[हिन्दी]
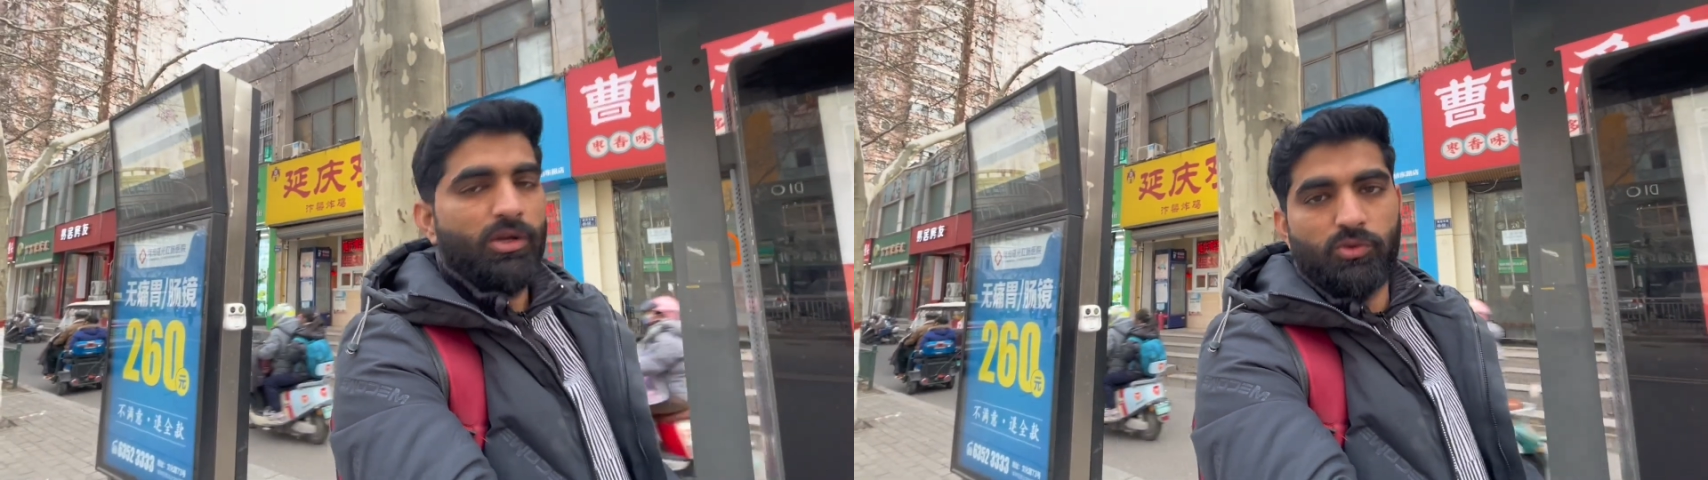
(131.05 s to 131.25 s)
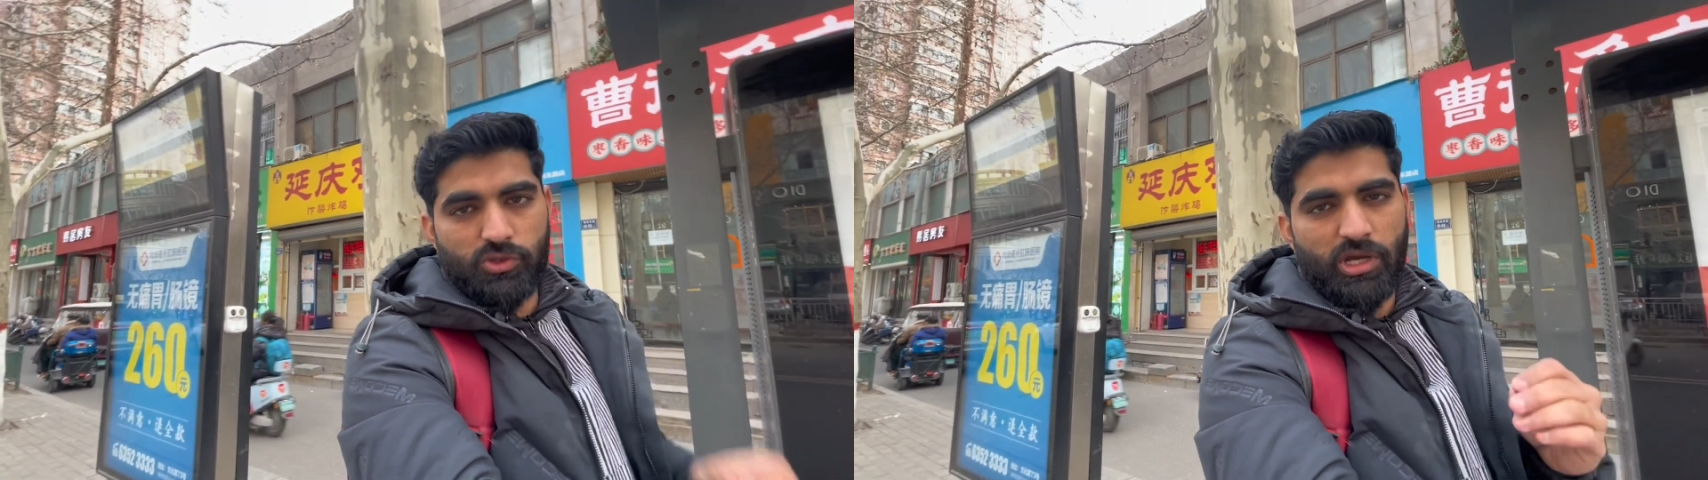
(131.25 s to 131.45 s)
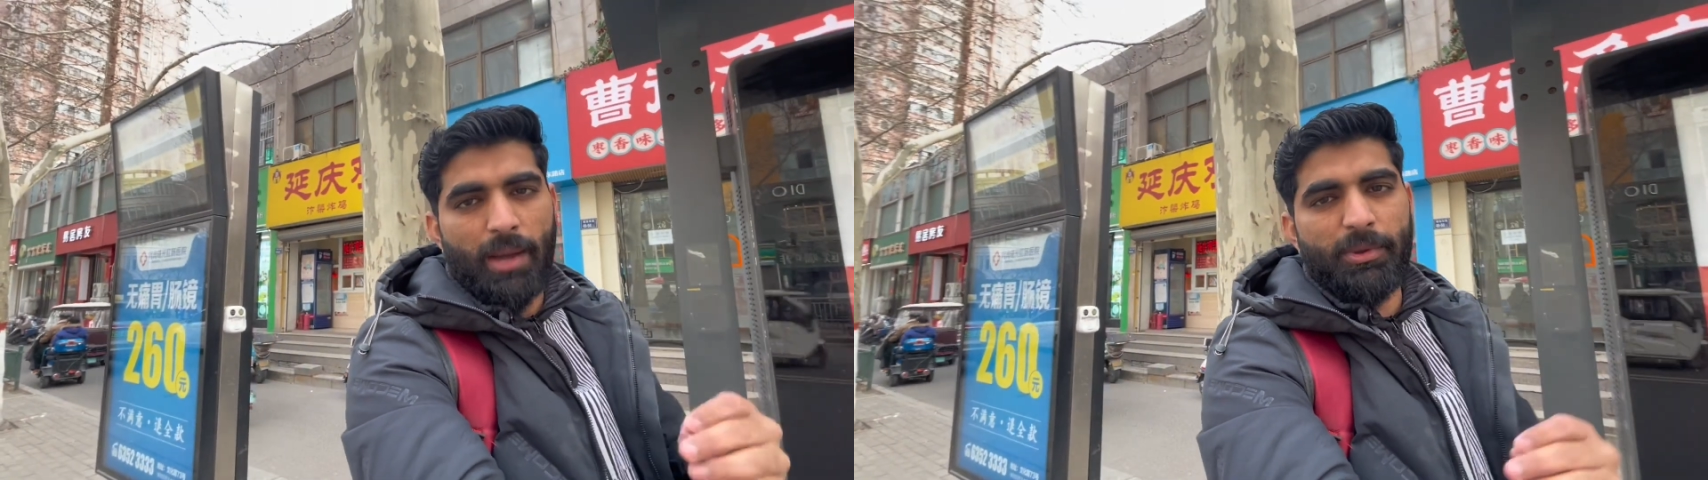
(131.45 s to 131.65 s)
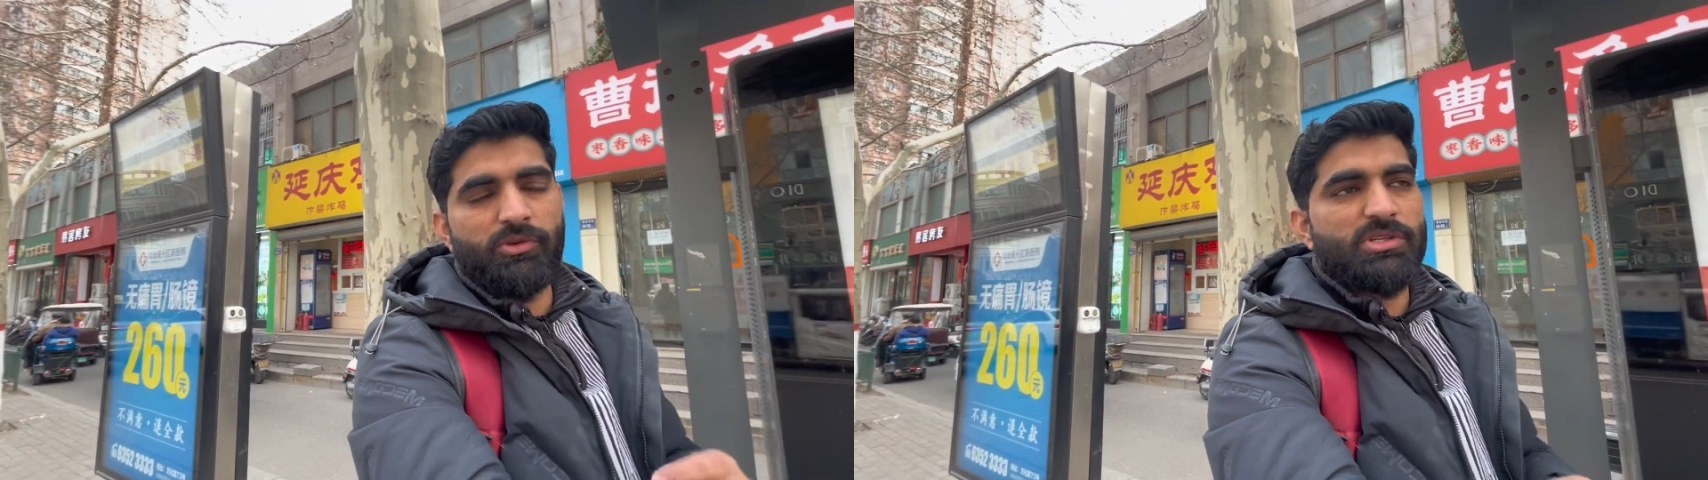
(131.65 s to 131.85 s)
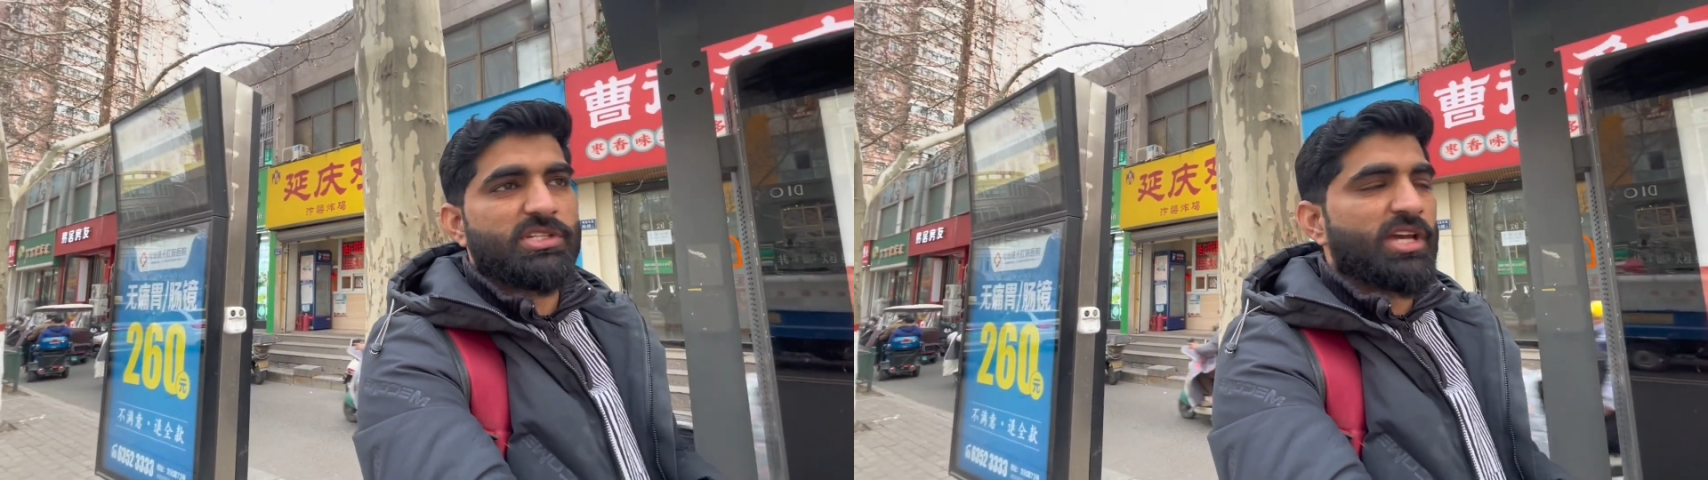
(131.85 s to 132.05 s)
कुछ काम है
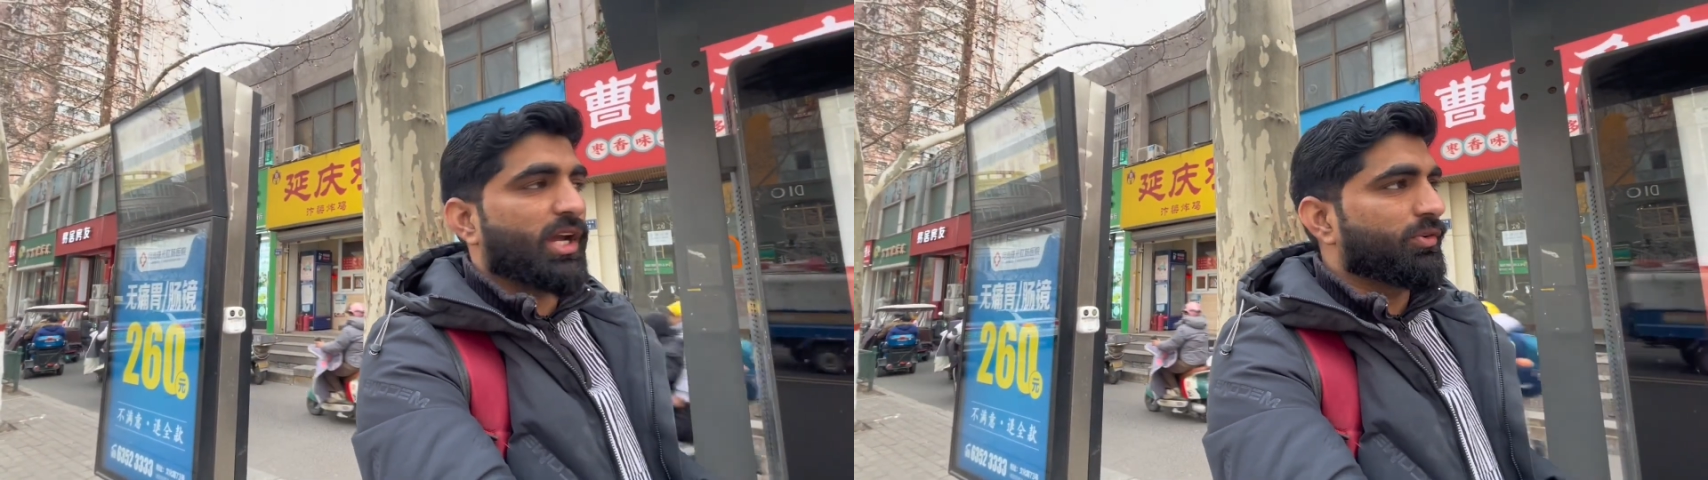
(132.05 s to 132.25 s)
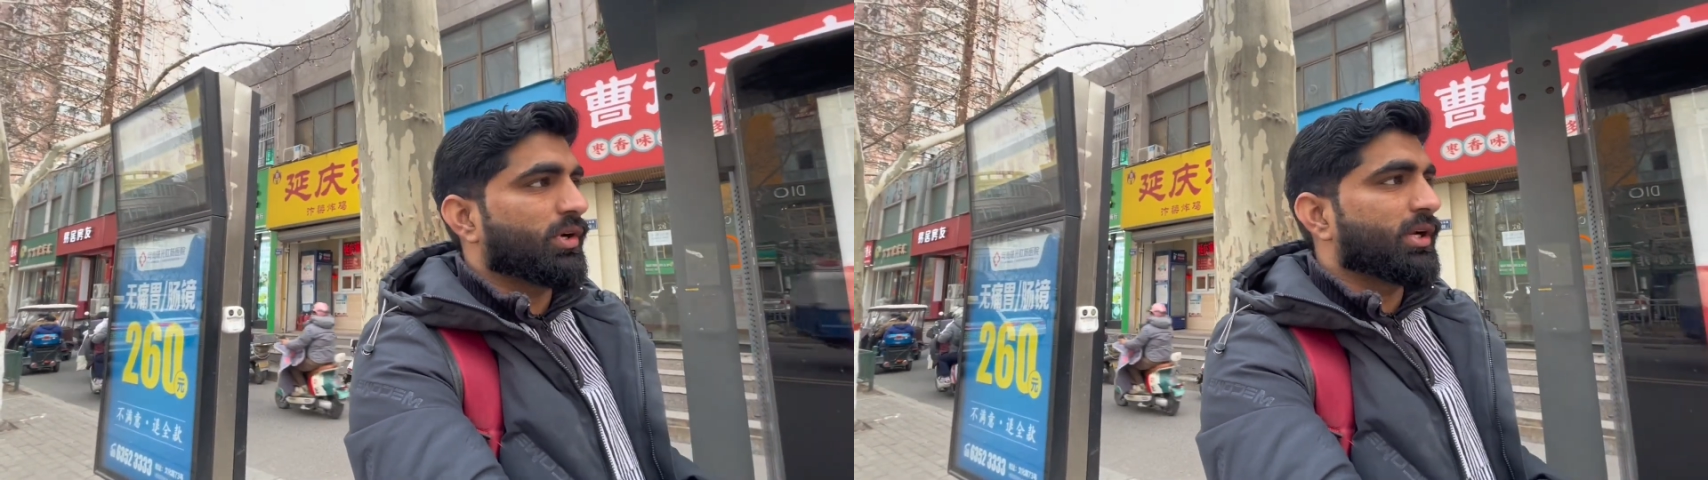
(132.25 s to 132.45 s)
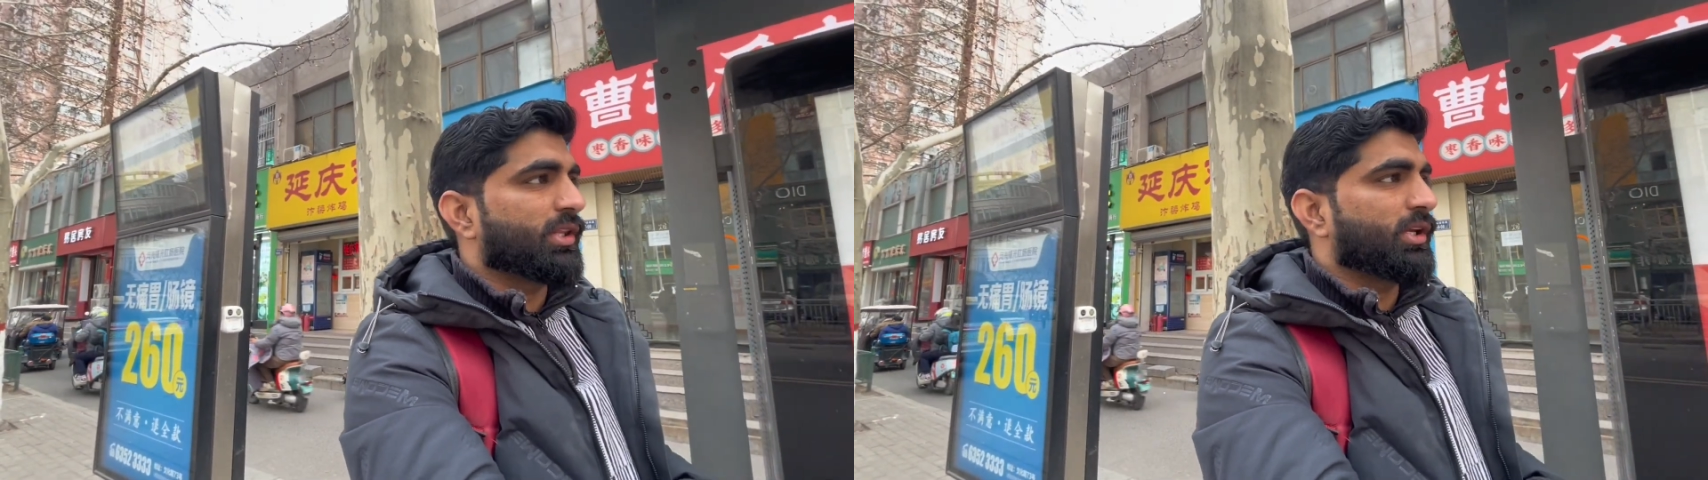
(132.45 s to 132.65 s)
यूनिवर्सिटी जाके वो करते